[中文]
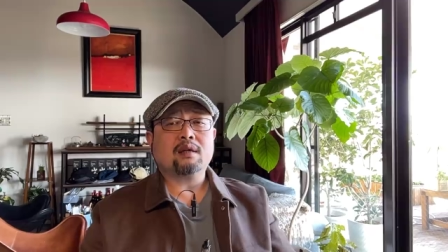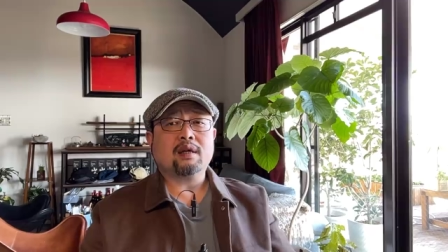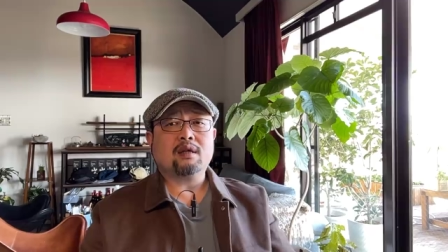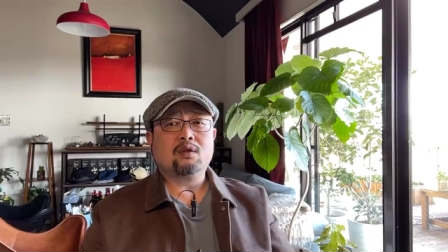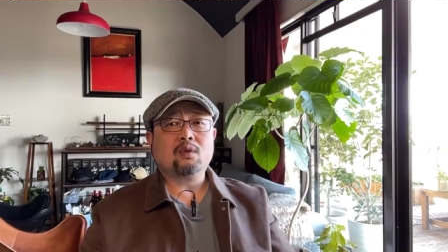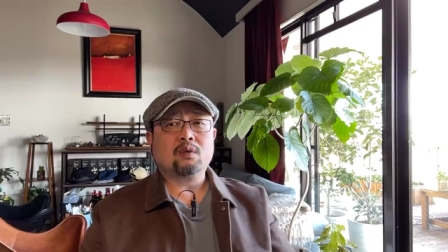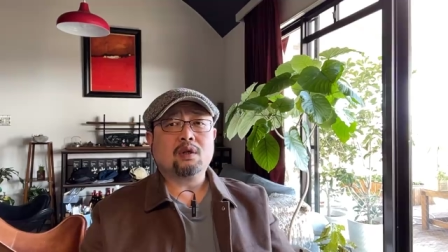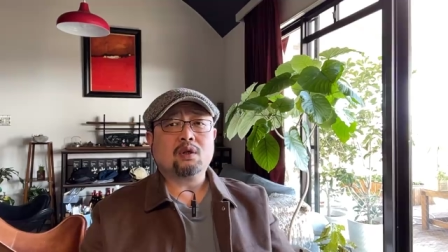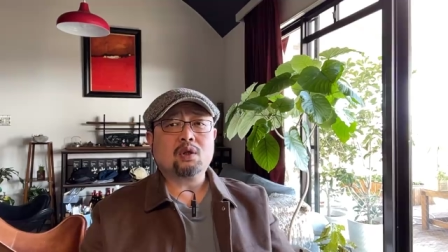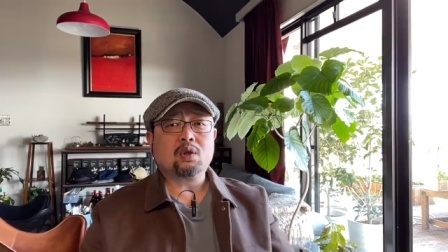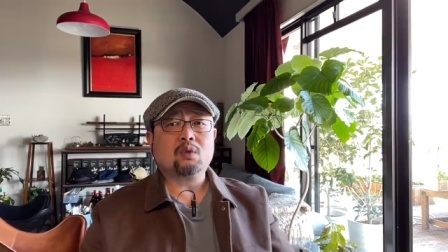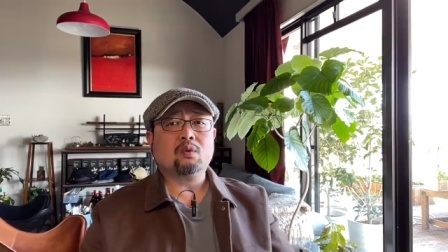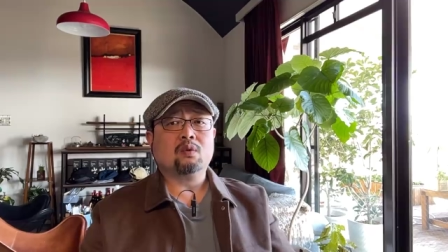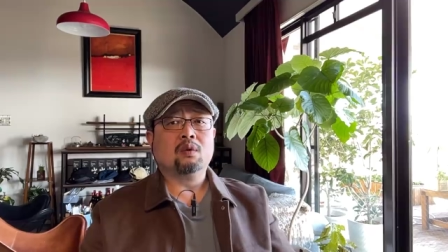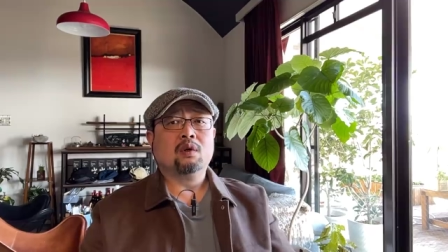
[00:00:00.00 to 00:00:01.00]
给种成
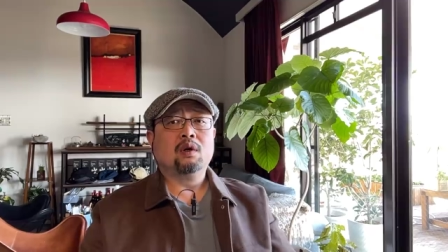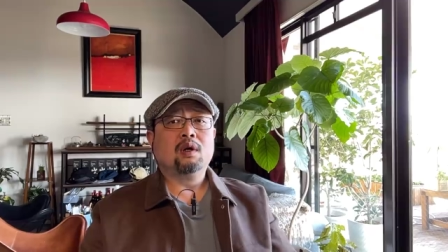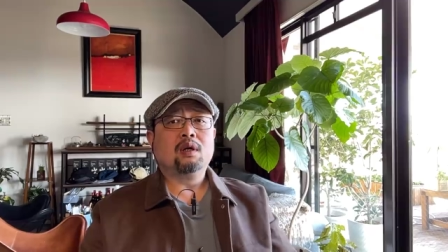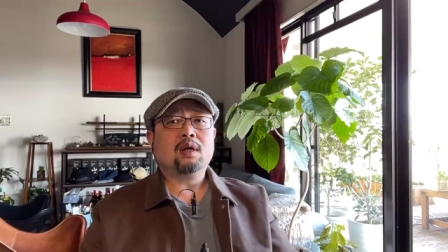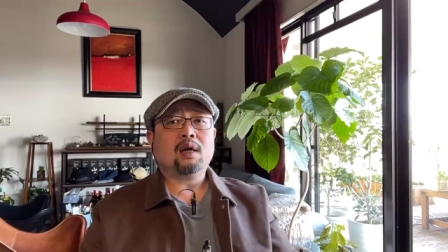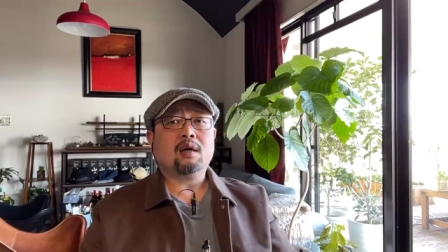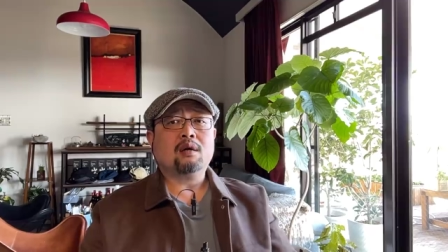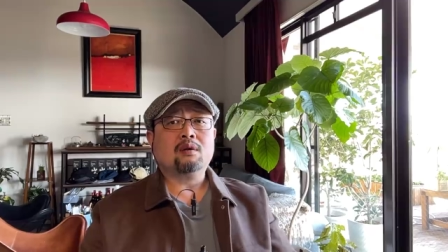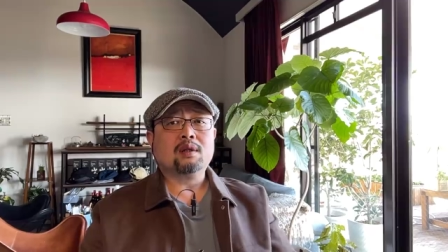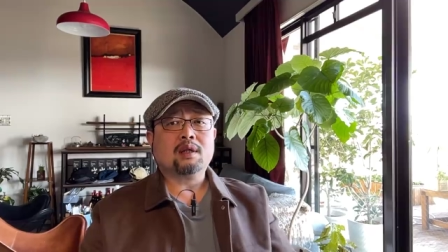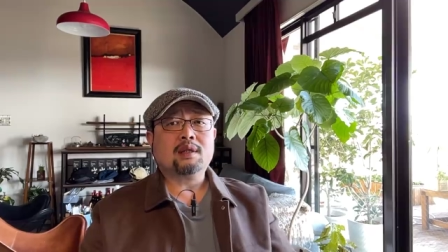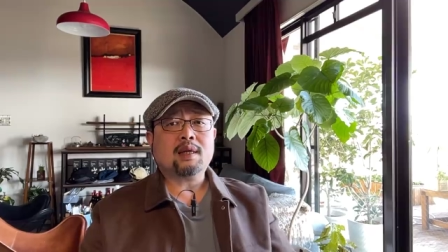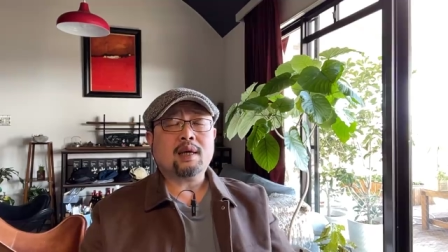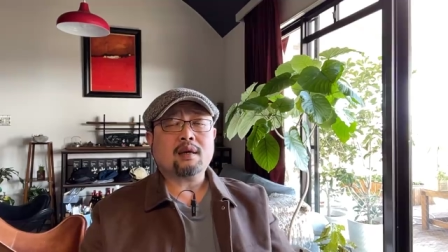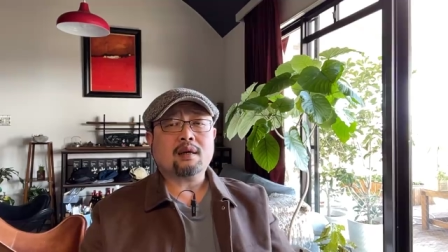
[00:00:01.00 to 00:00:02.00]
树，然后呢
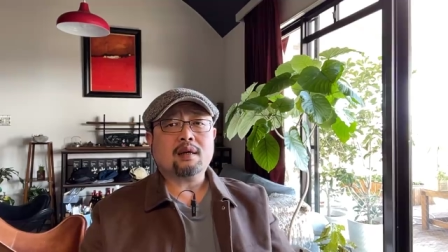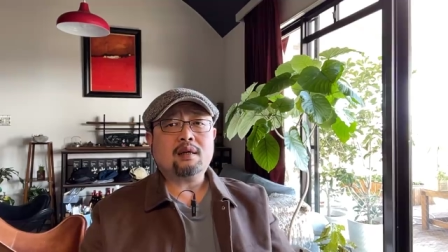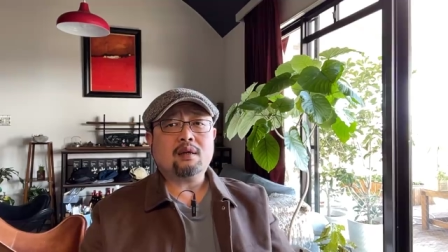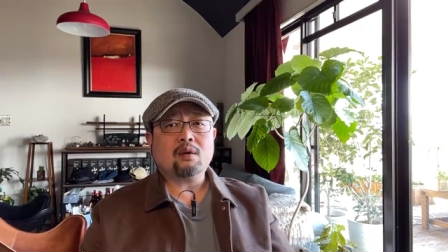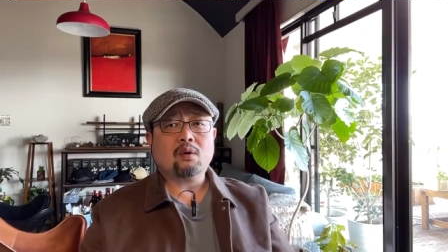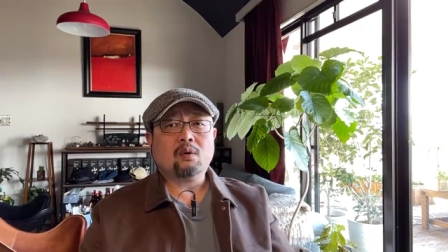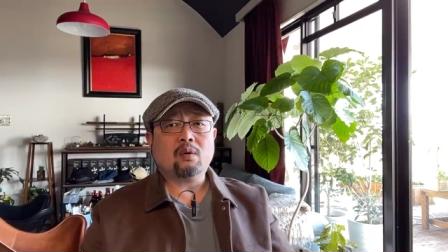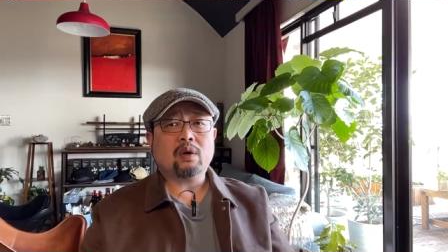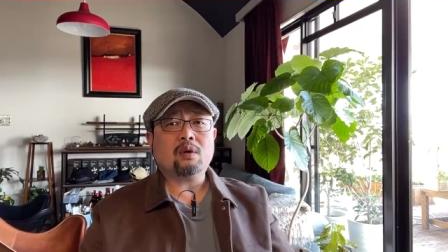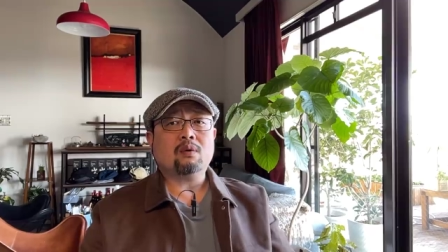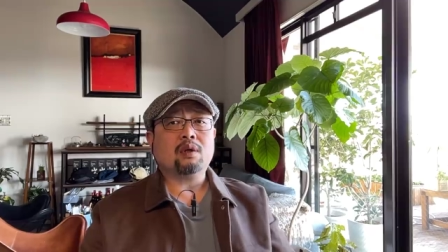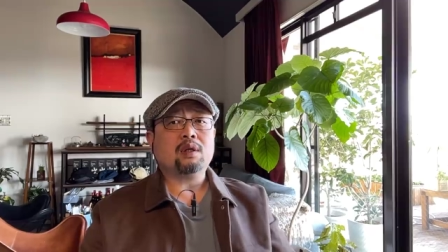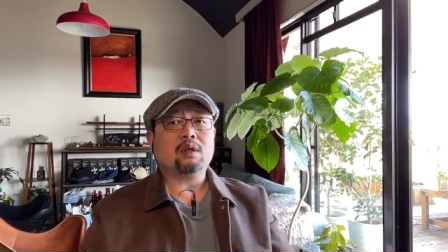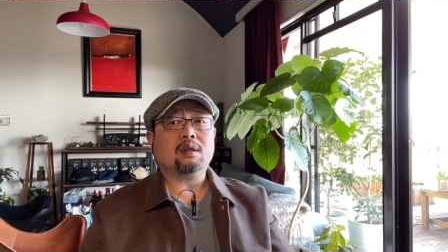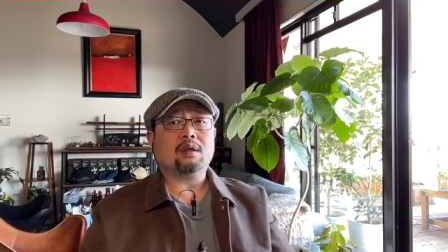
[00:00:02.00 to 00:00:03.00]
再给你回过
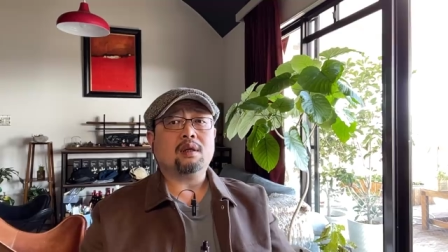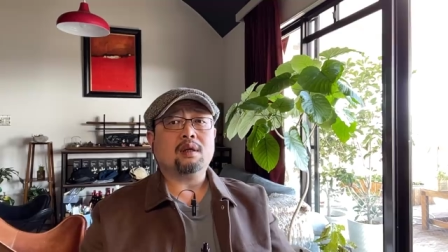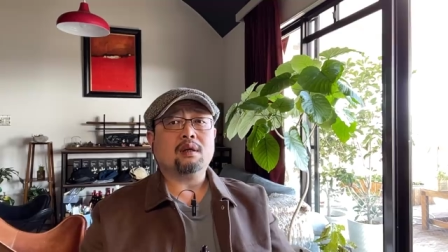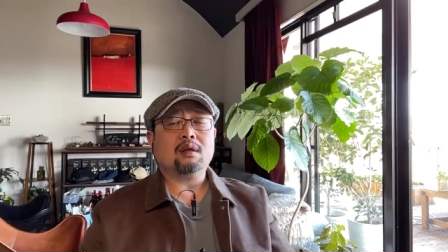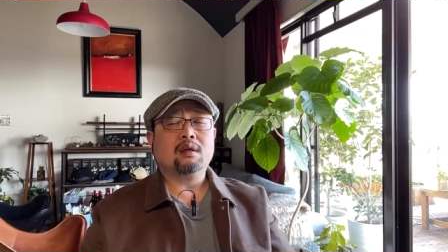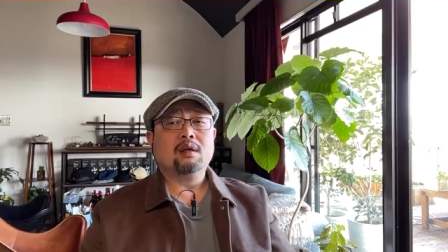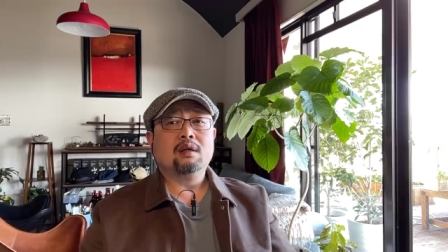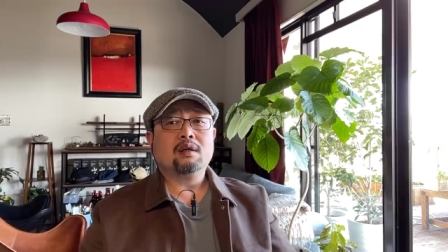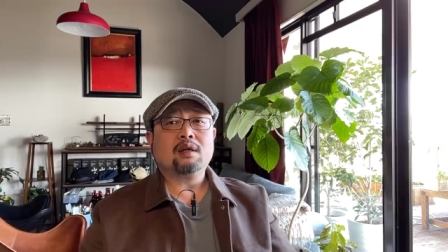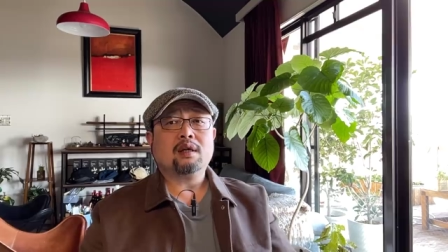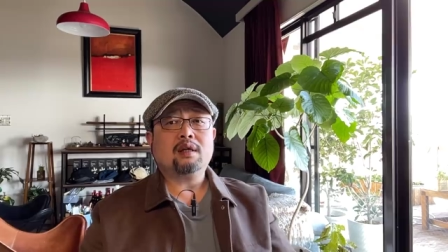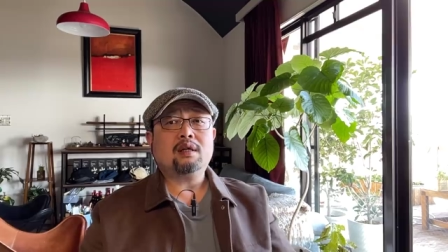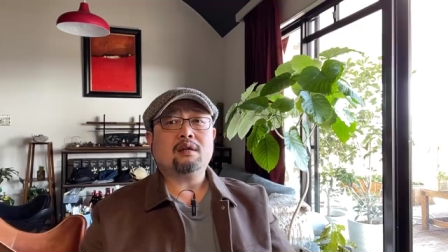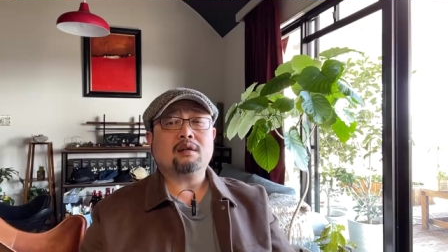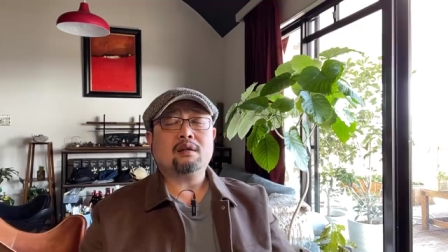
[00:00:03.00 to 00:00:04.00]
你的这个，再给
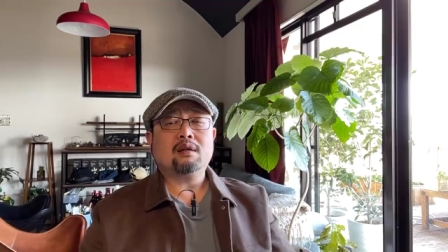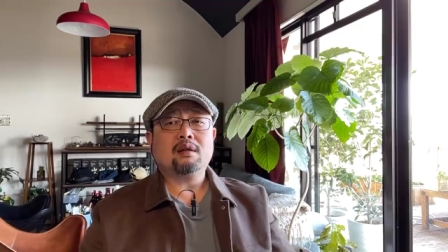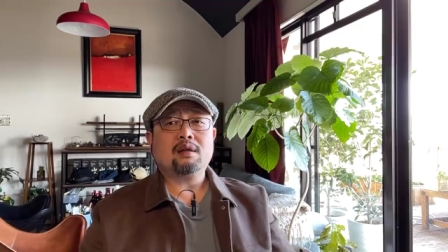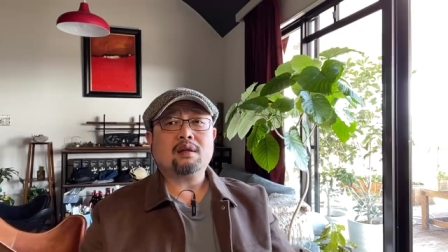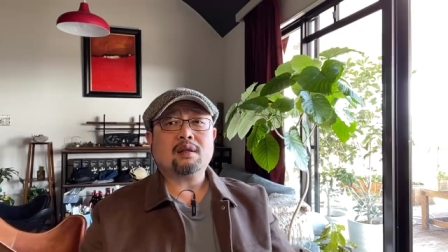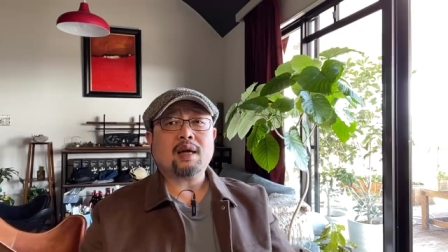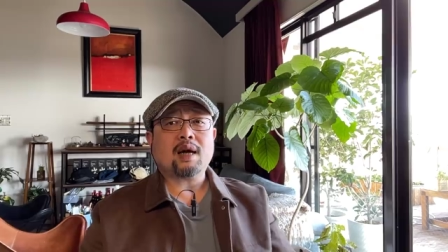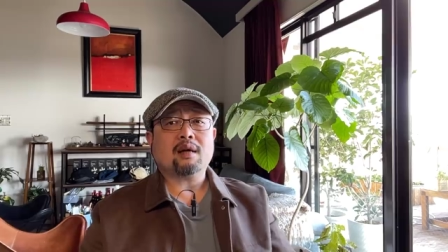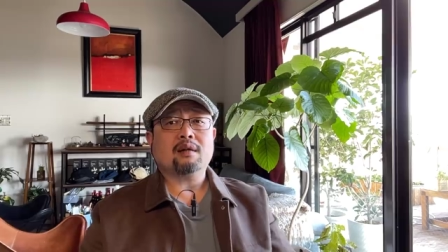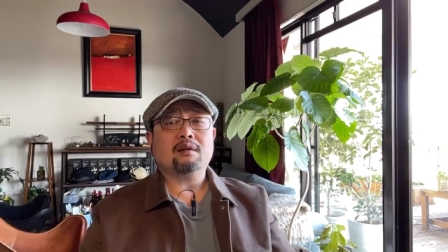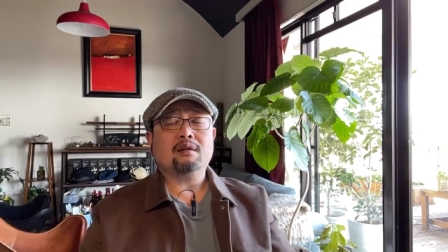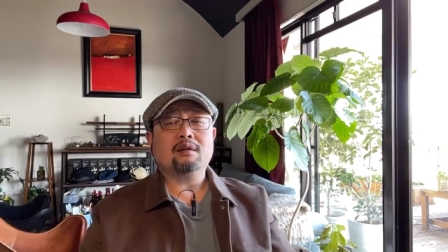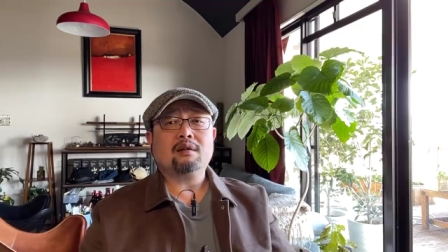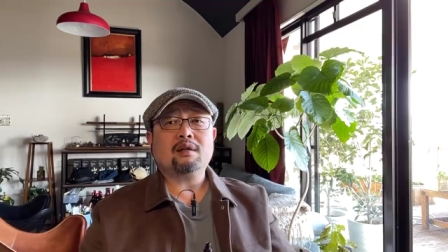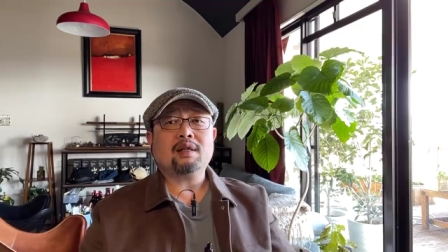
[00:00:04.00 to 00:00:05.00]
你弄一大
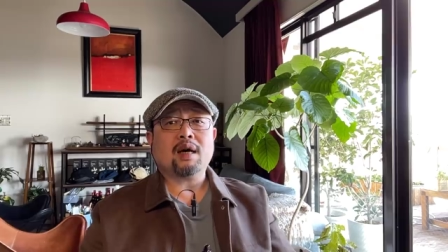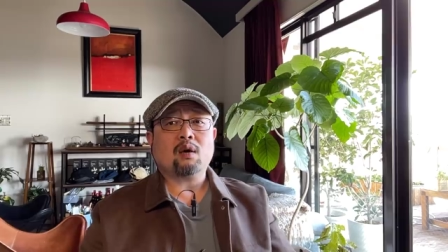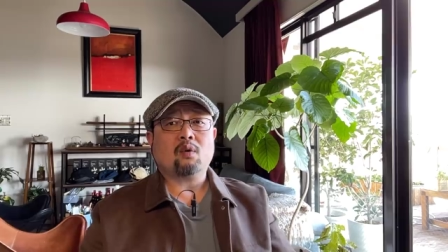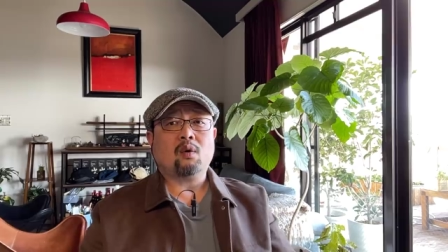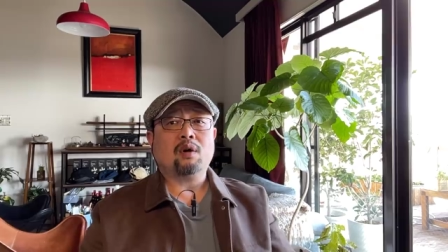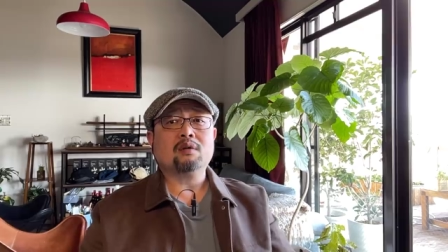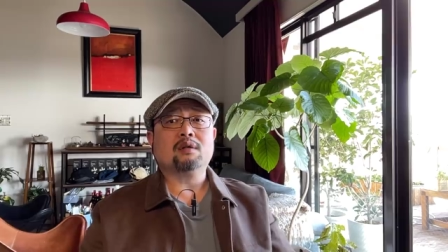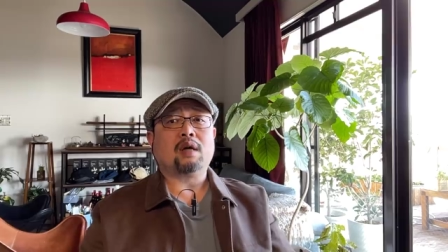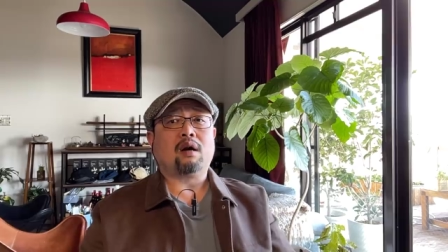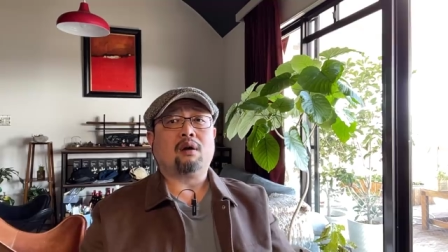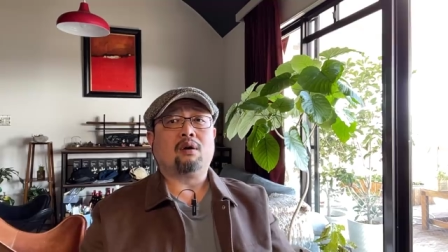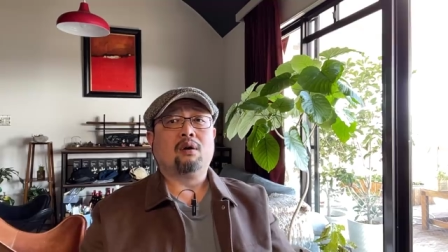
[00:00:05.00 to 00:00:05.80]
弄一大筐枣，